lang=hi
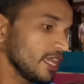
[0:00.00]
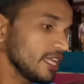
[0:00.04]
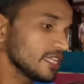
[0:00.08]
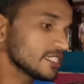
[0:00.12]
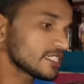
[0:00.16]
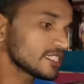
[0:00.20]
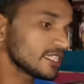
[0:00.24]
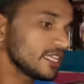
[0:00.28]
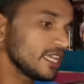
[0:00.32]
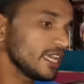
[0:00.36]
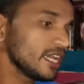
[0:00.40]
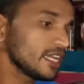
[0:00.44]

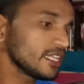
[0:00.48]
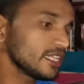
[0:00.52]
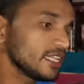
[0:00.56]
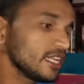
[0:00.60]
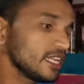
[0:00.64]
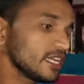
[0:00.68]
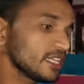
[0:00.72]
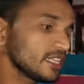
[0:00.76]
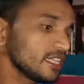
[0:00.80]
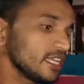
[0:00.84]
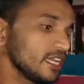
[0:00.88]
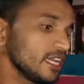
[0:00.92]
इसके
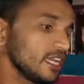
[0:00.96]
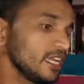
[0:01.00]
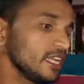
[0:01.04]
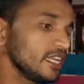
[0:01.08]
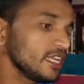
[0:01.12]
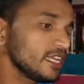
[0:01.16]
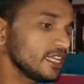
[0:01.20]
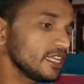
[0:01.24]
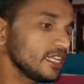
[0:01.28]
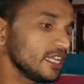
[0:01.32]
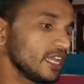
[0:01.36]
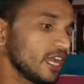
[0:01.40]
अतिरिक्त इन
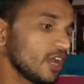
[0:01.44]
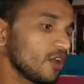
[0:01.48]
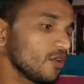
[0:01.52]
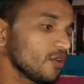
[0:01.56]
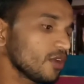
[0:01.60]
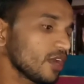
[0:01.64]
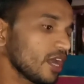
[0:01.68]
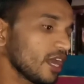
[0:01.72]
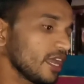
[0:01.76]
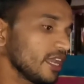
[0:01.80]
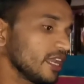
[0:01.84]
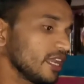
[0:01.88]
क्रियाओं
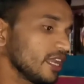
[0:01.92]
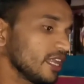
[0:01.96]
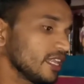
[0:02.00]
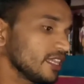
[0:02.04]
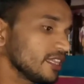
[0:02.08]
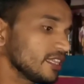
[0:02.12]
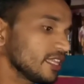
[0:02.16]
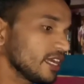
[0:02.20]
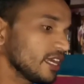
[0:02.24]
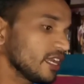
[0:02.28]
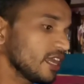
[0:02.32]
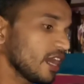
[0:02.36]
का
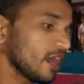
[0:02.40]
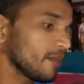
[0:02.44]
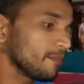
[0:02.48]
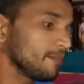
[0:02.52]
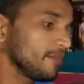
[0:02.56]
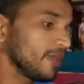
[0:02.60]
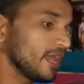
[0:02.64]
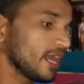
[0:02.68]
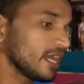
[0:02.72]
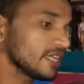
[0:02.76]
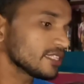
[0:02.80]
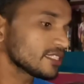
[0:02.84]
निरंतर
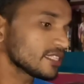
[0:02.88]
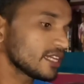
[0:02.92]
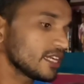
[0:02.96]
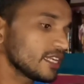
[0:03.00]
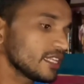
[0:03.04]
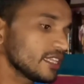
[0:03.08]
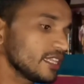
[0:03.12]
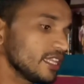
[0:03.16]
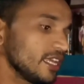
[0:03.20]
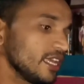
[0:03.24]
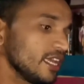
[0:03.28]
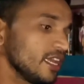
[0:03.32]
अभ्यास
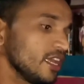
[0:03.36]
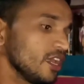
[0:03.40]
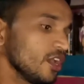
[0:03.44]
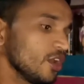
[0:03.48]
करते